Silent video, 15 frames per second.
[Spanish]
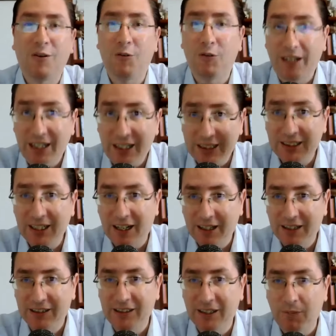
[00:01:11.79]

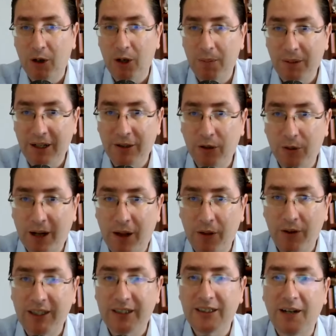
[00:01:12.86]
conquista del movimiento
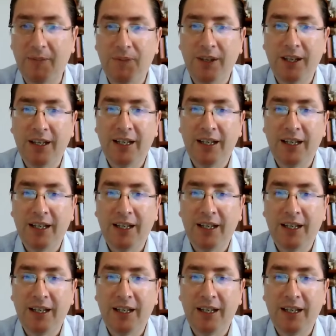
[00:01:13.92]
obradorista,